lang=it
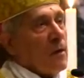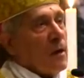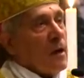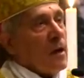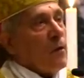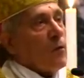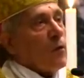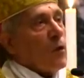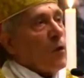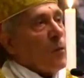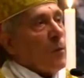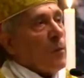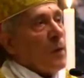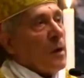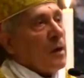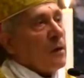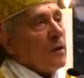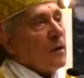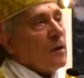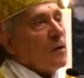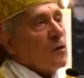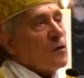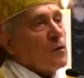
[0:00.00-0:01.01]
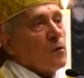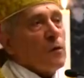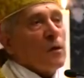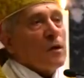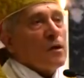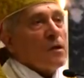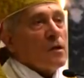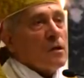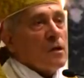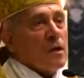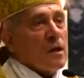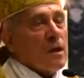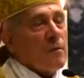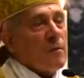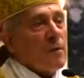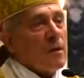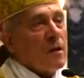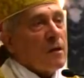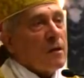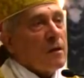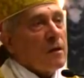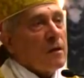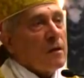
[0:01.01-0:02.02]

europea nel suo insieme,